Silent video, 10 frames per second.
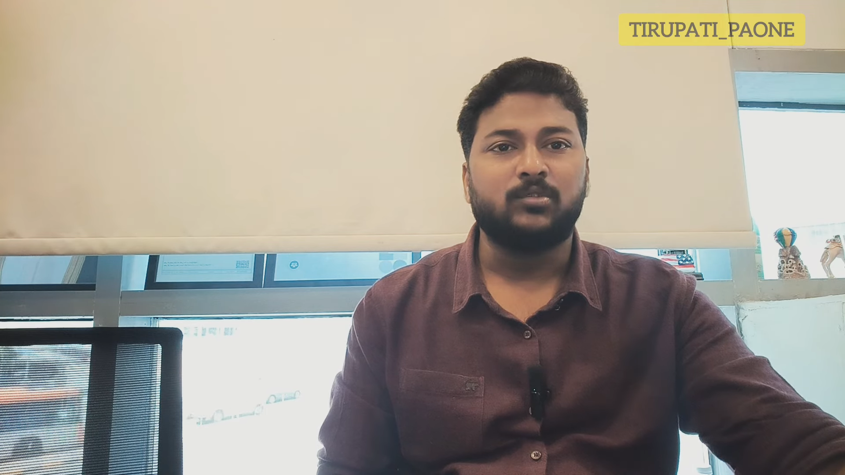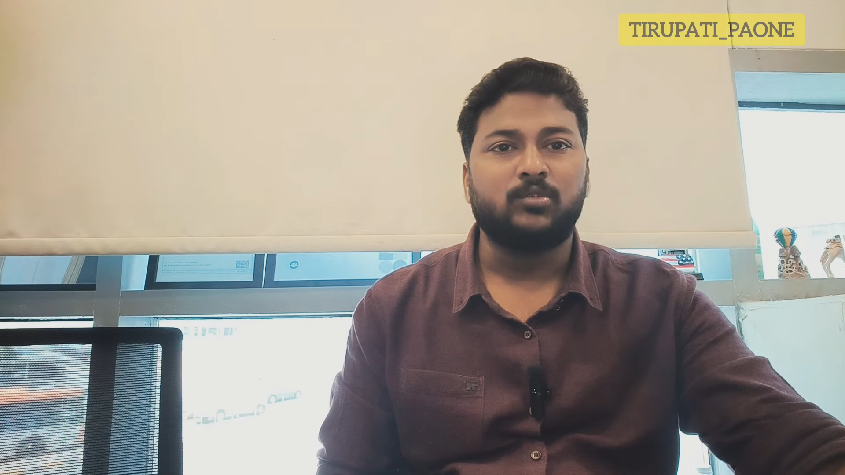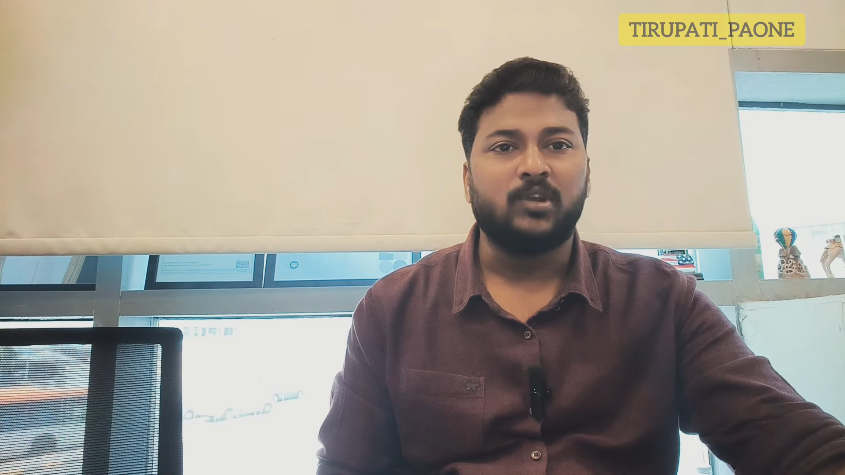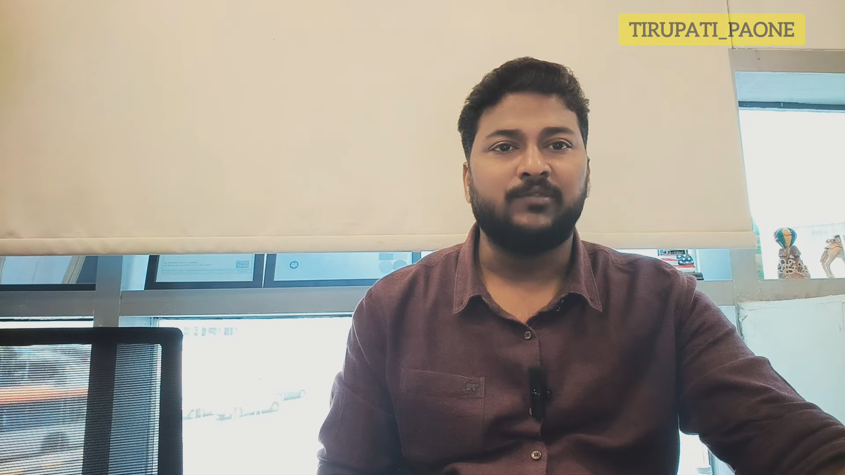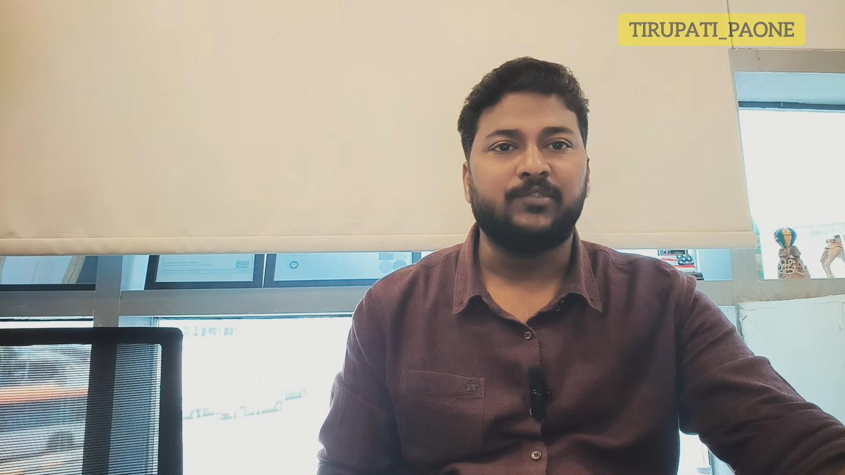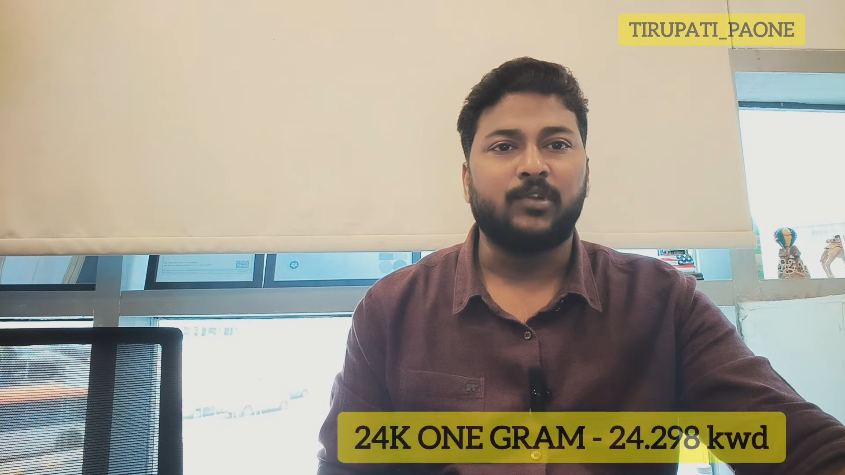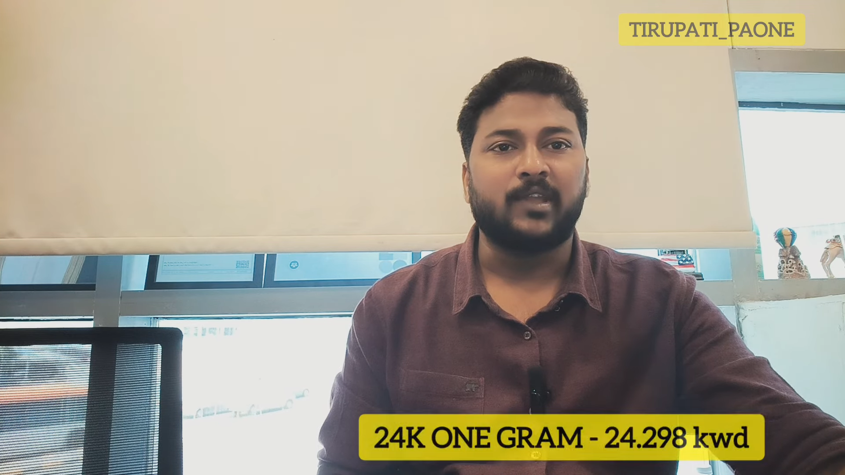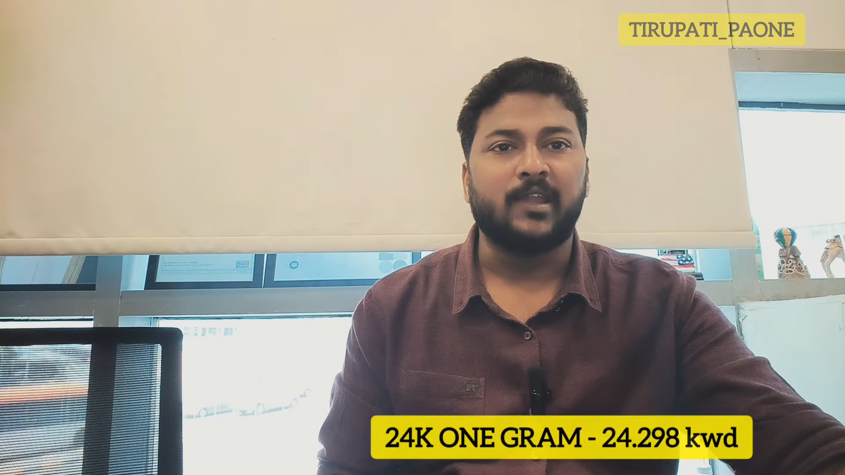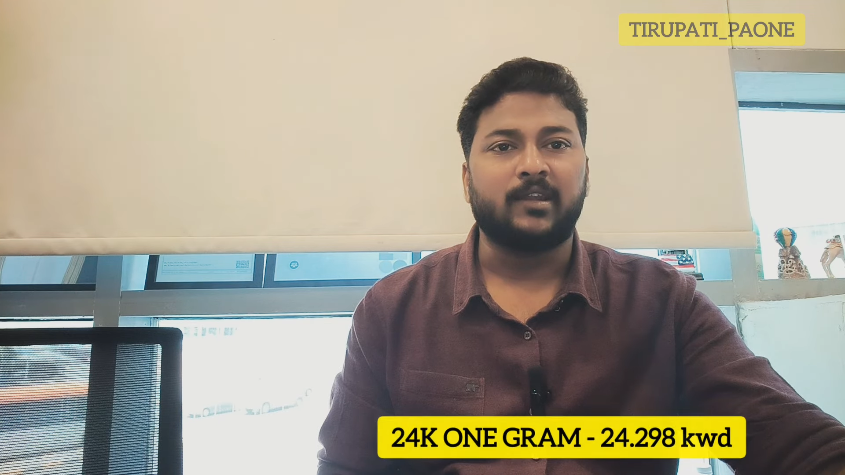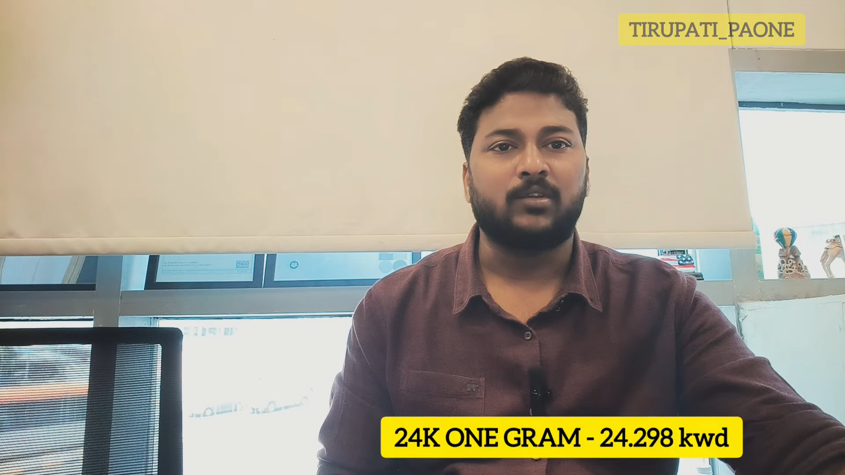ట్వంటీ ఫోర్
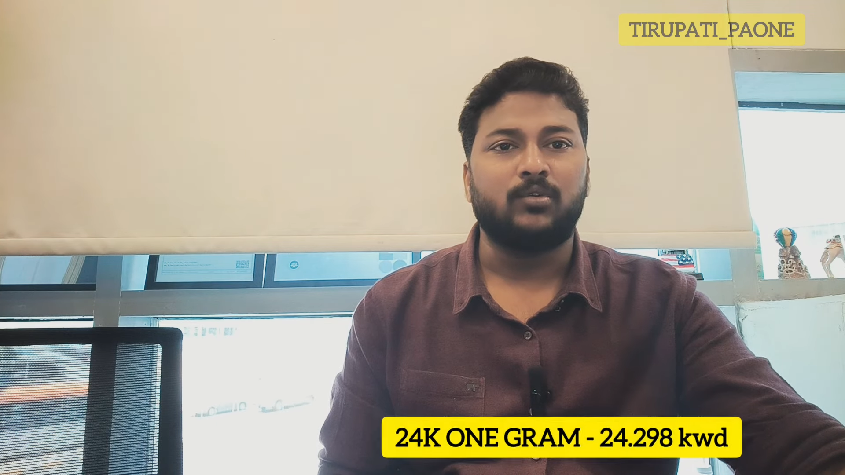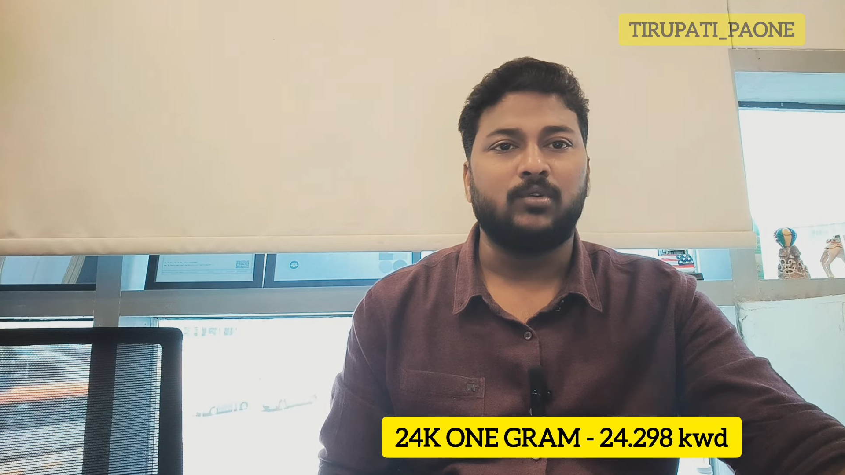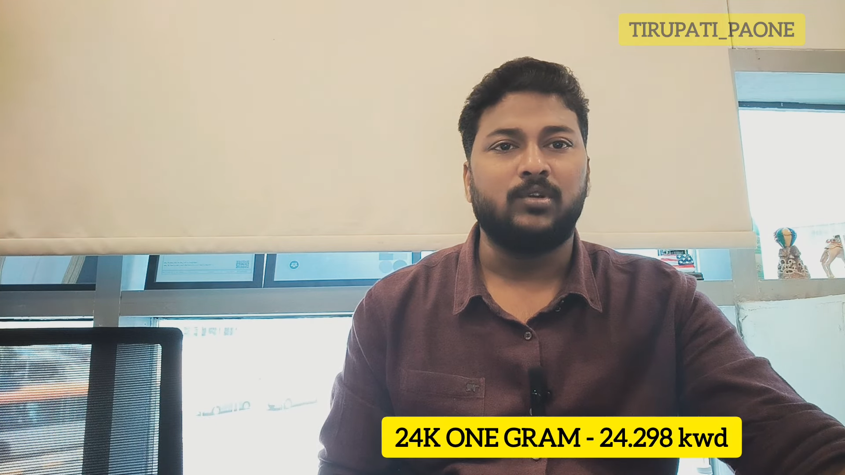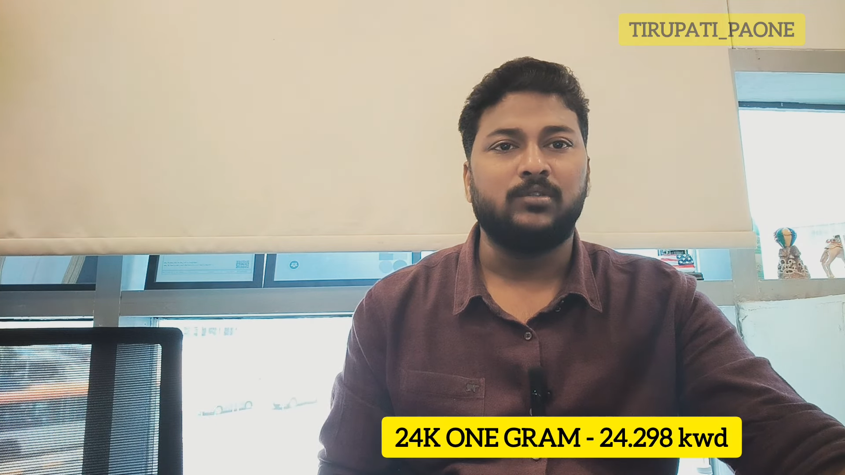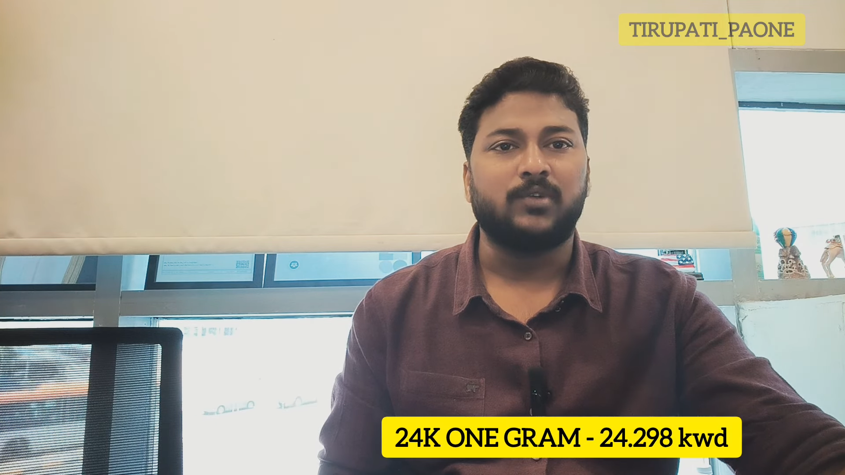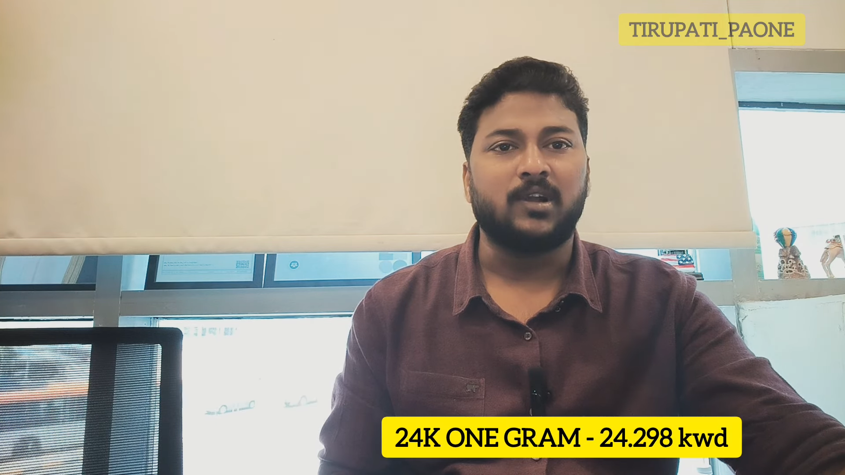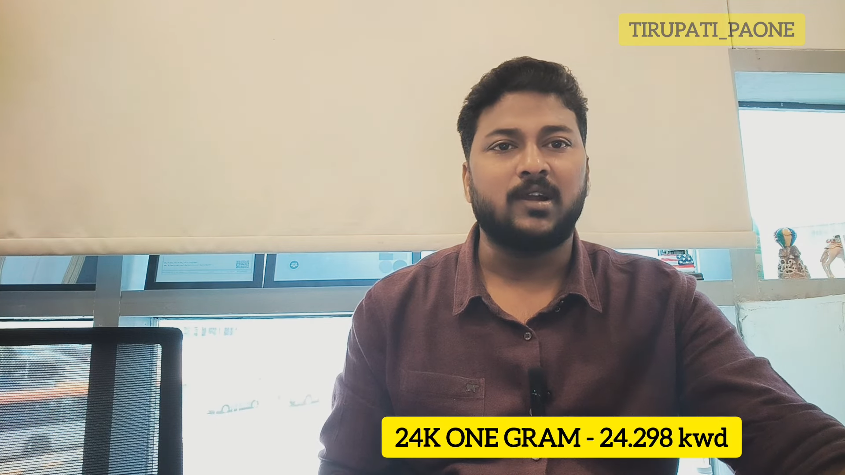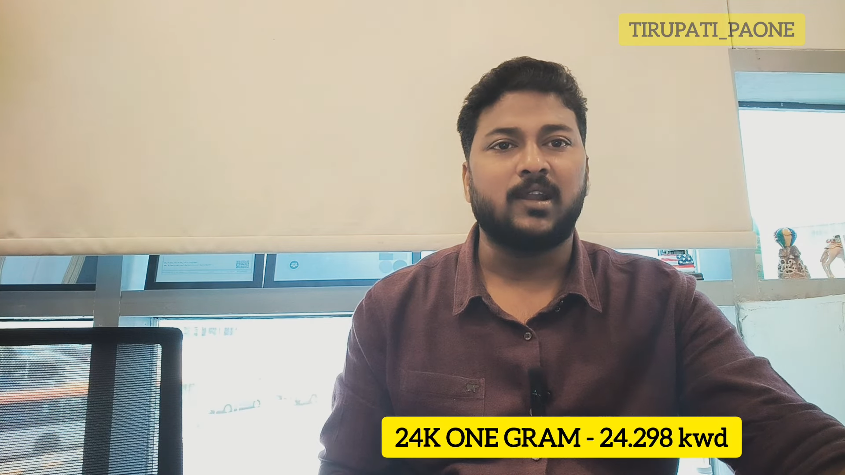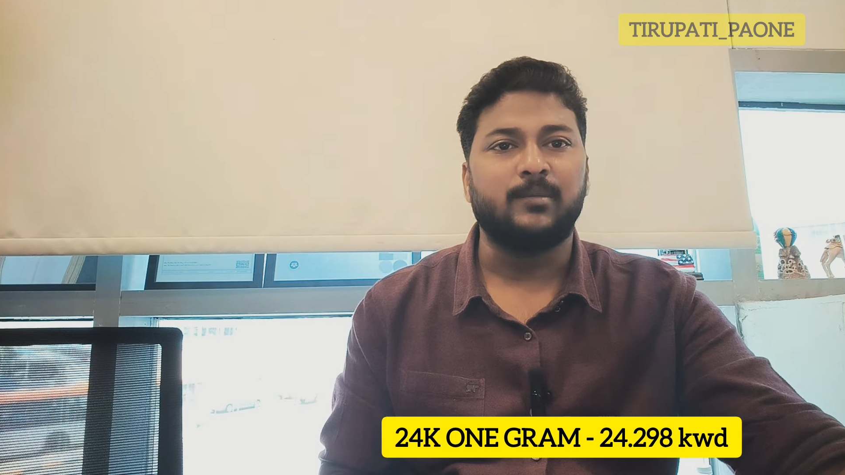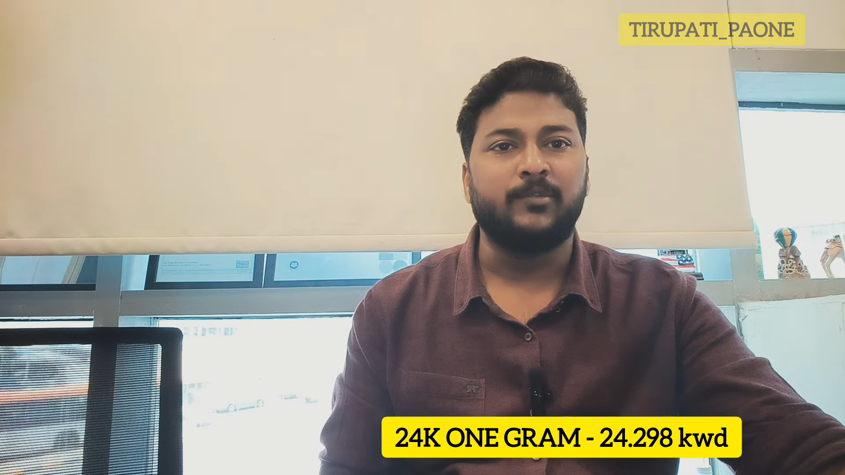క్యారెక్టర్ గోల్డ్ ఒక
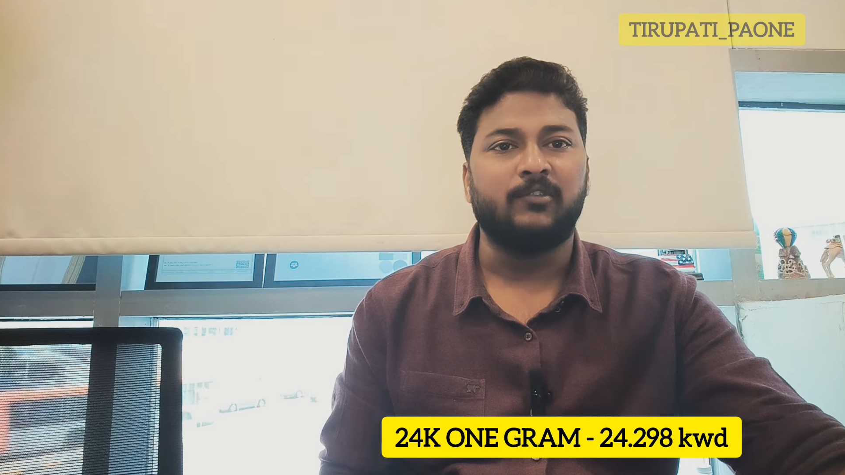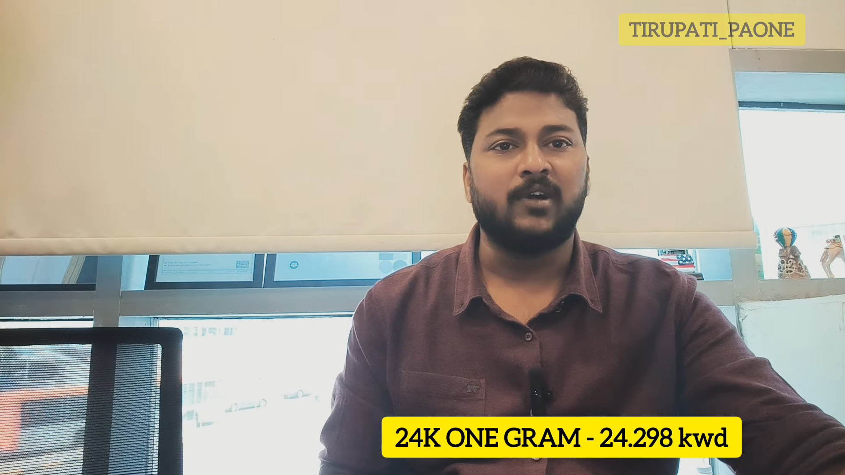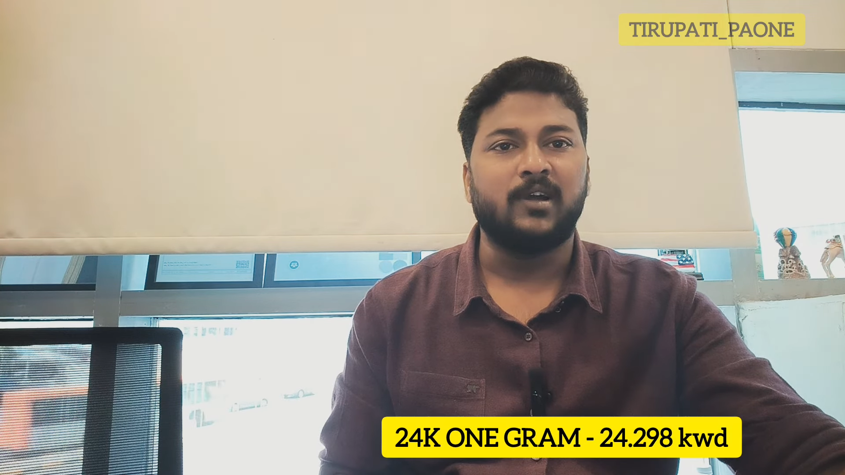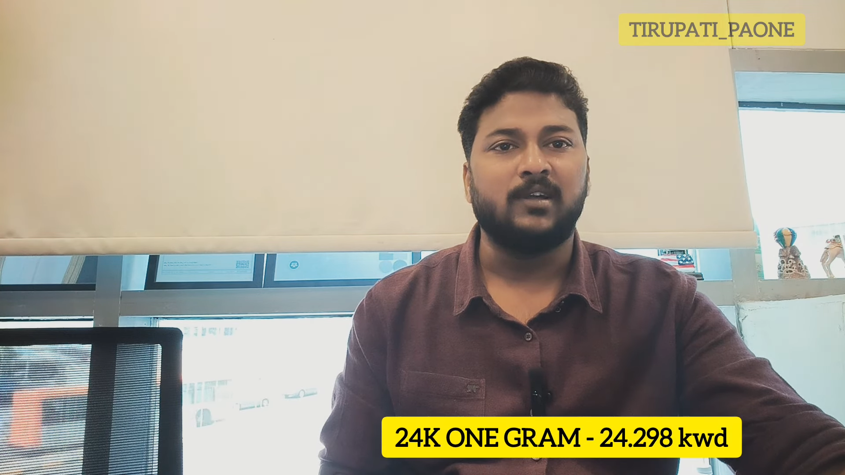గ్రామ్ విలువ